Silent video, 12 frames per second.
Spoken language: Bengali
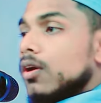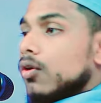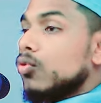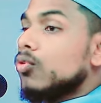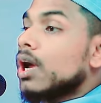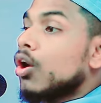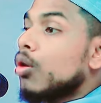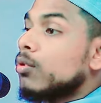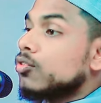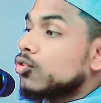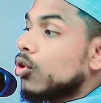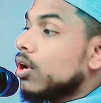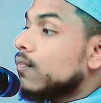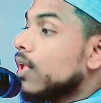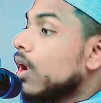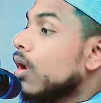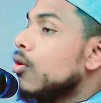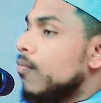রুটা কবজ করে
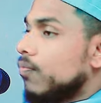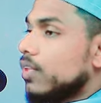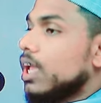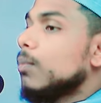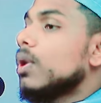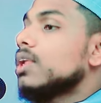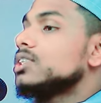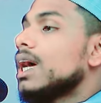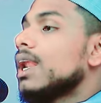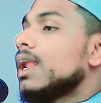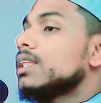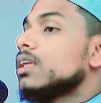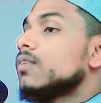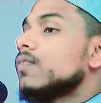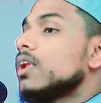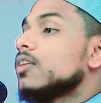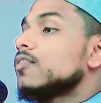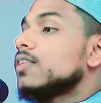ফেলল এবার জান্নাতের
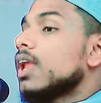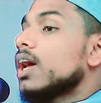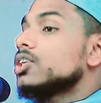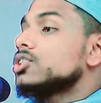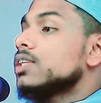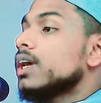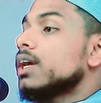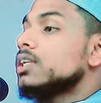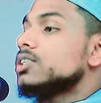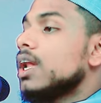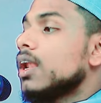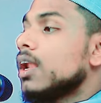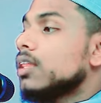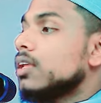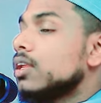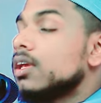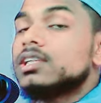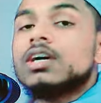ফেরেস্তার আসছে তাকে জান্নাতে
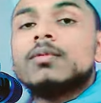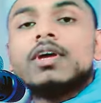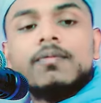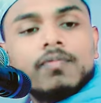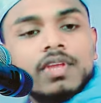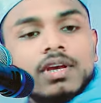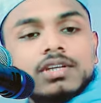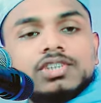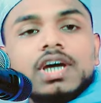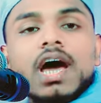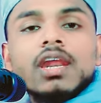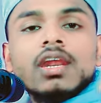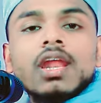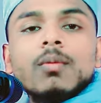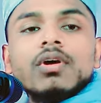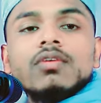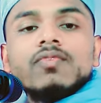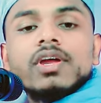নিয়ে যাবে
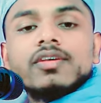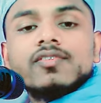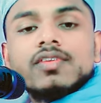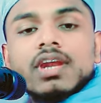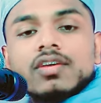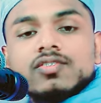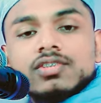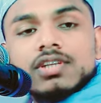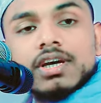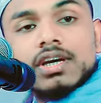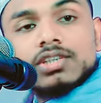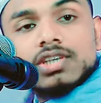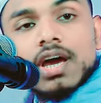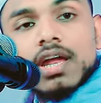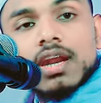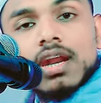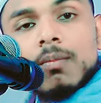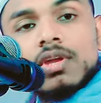জাহান্নামের ফেরেস্তার আসছে তাকে
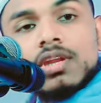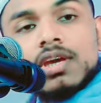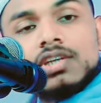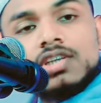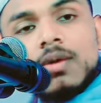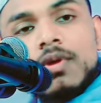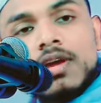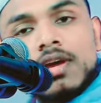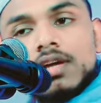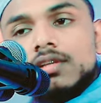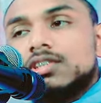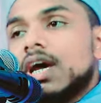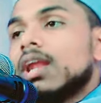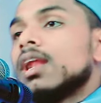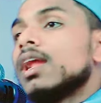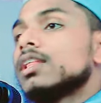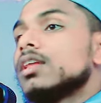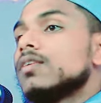জাহান্নামে নিয়ে যাবে
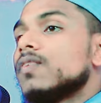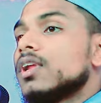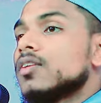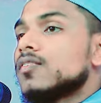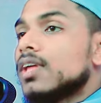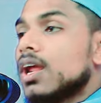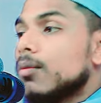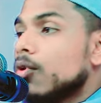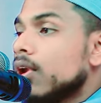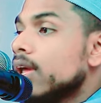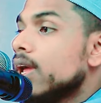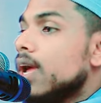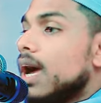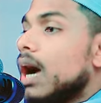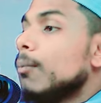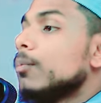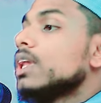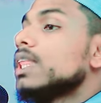জান্নাতের ফেরেস্তারা বলে
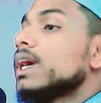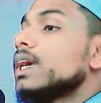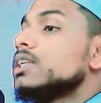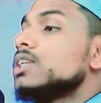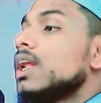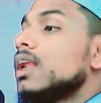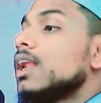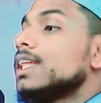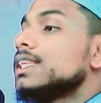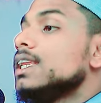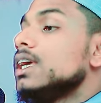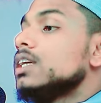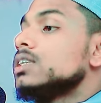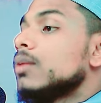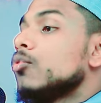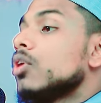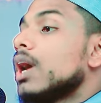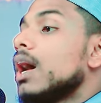আমরা তাকে জান্নাতে নিয়ে
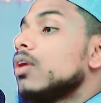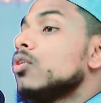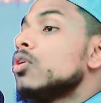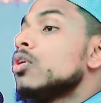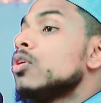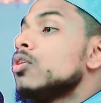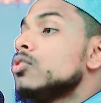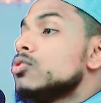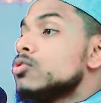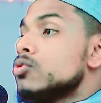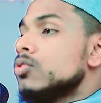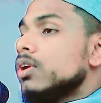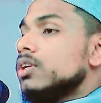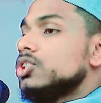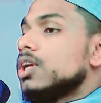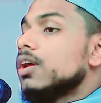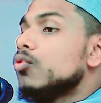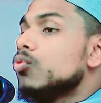যাব কারণ
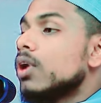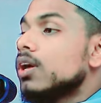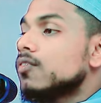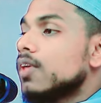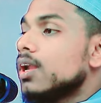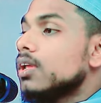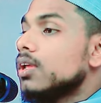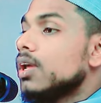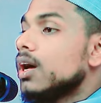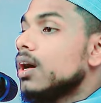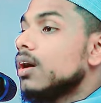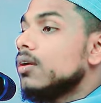সে গুণা সারিয়া